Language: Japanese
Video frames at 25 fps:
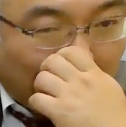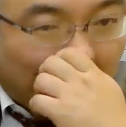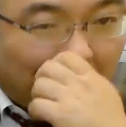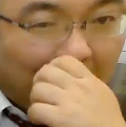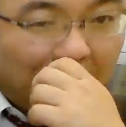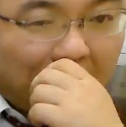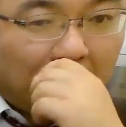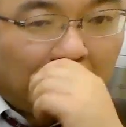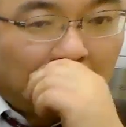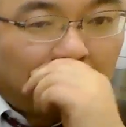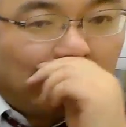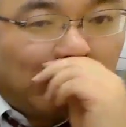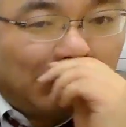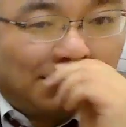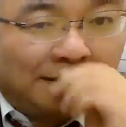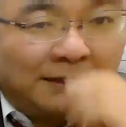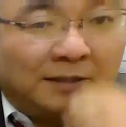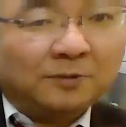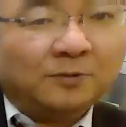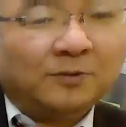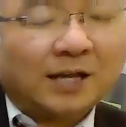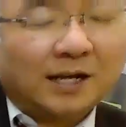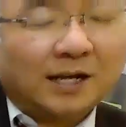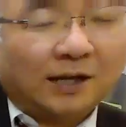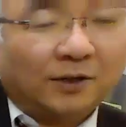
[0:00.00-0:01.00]
たった100万
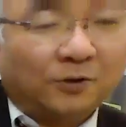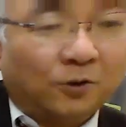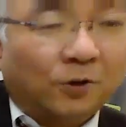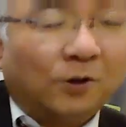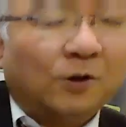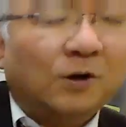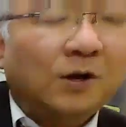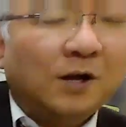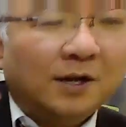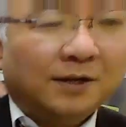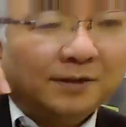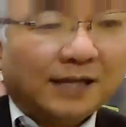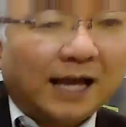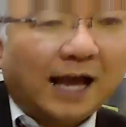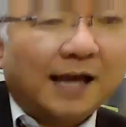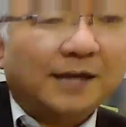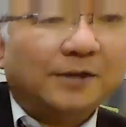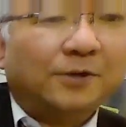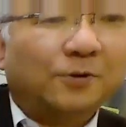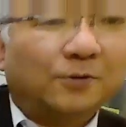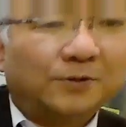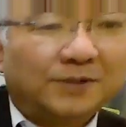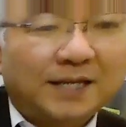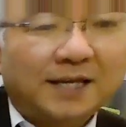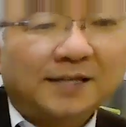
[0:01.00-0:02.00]
人の中の
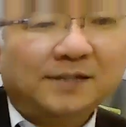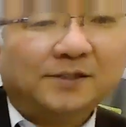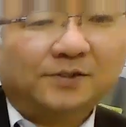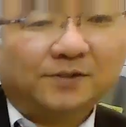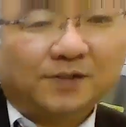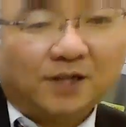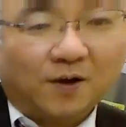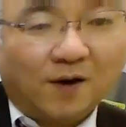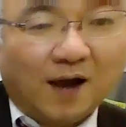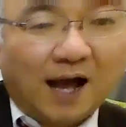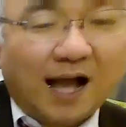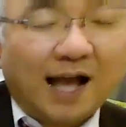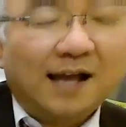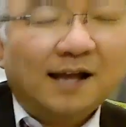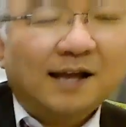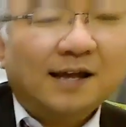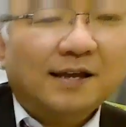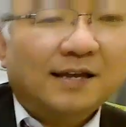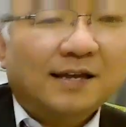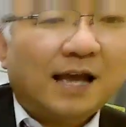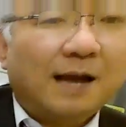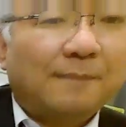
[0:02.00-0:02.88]
代表選手では